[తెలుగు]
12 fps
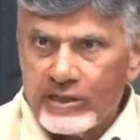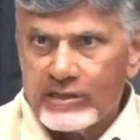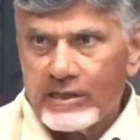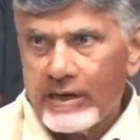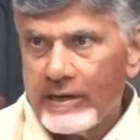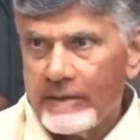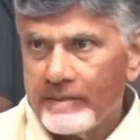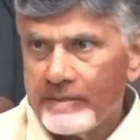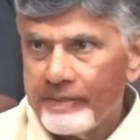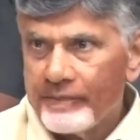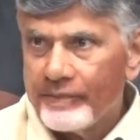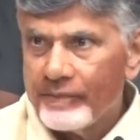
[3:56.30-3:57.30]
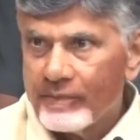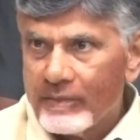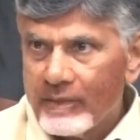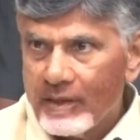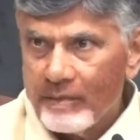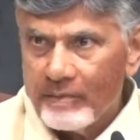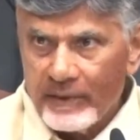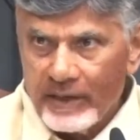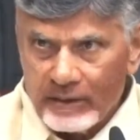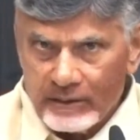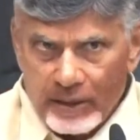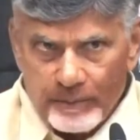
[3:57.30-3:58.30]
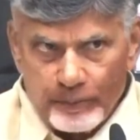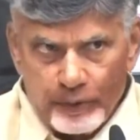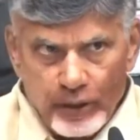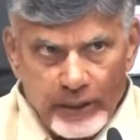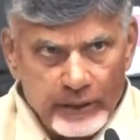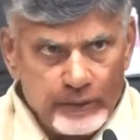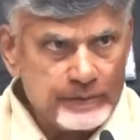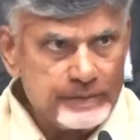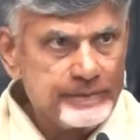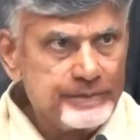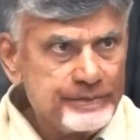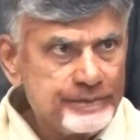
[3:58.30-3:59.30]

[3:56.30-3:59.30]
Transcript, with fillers: ఆలోచించండి మీ తప్పు లేదు